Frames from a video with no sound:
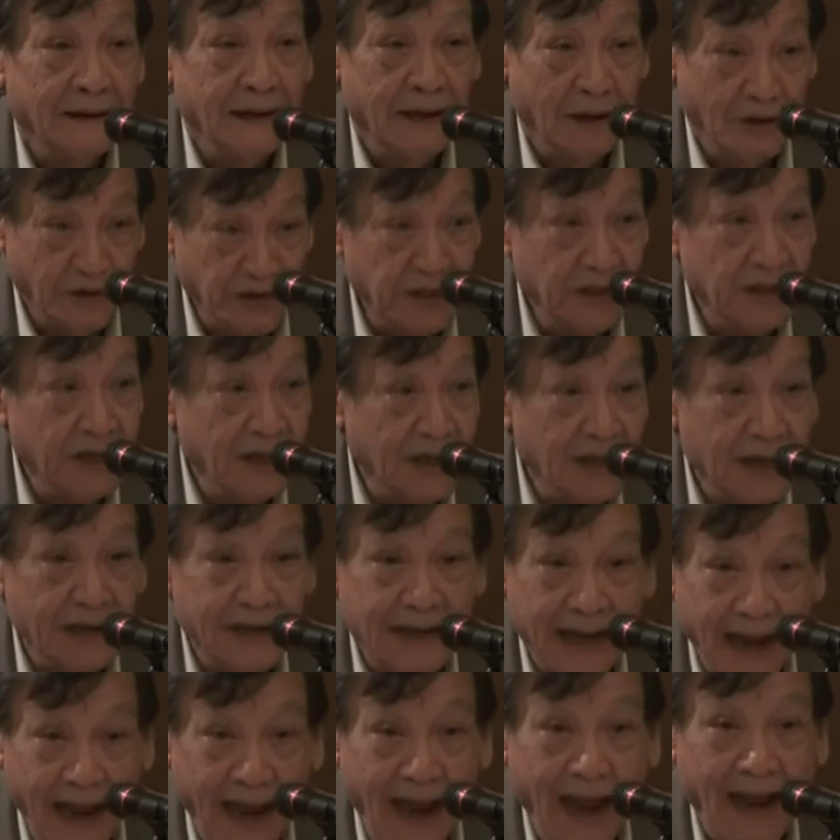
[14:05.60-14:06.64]
ที่เขาเสนอ
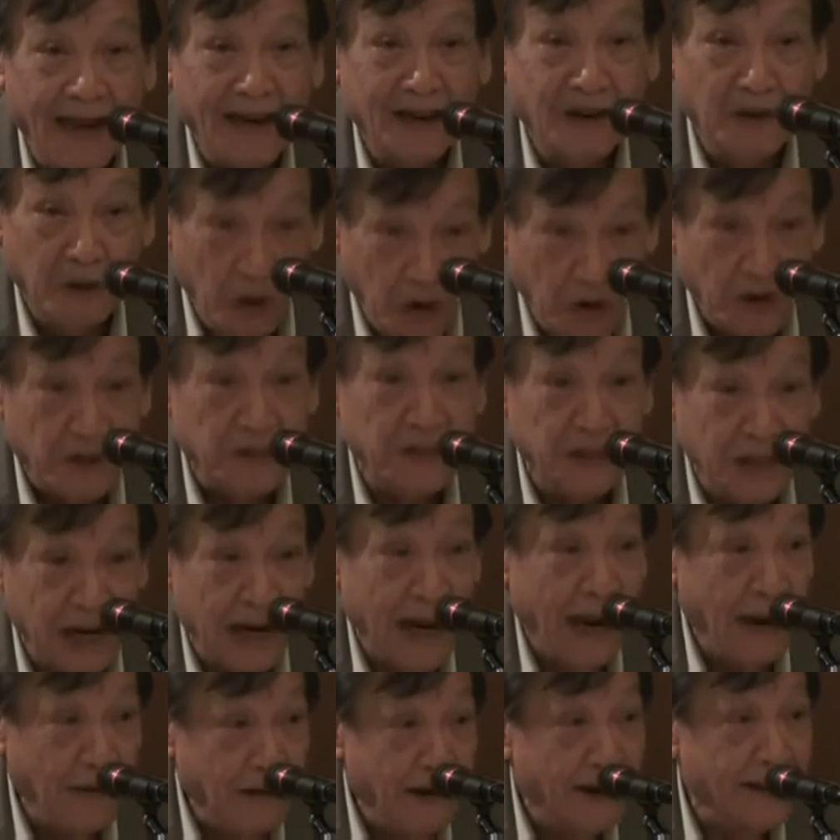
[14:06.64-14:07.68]
กันแก้เนี่ยเขาก็เสน
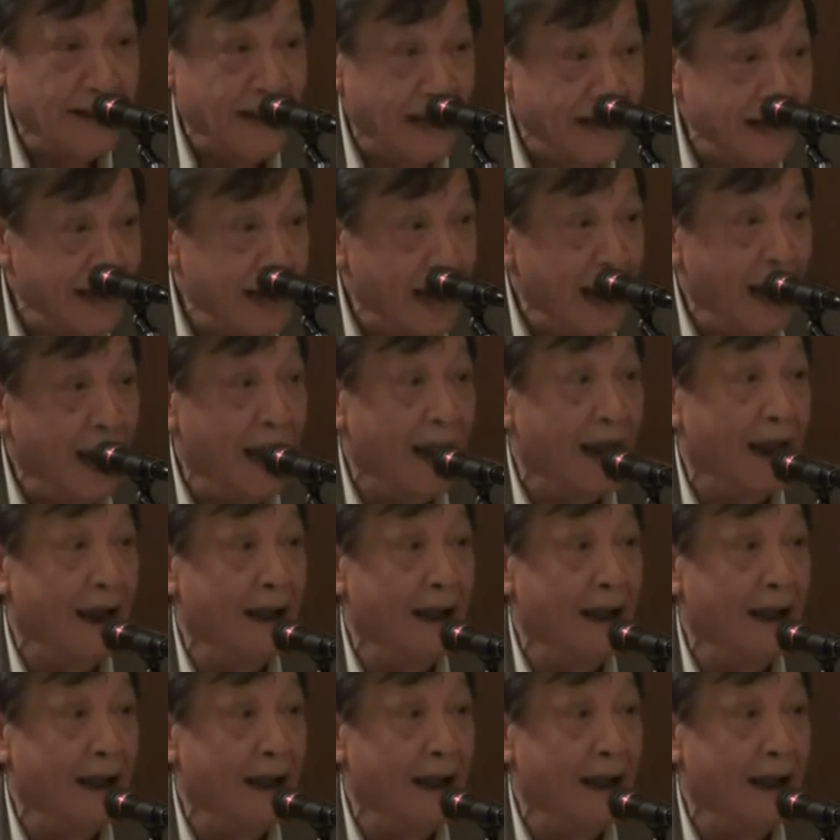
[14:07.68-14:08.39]
อแก้มาตรานี้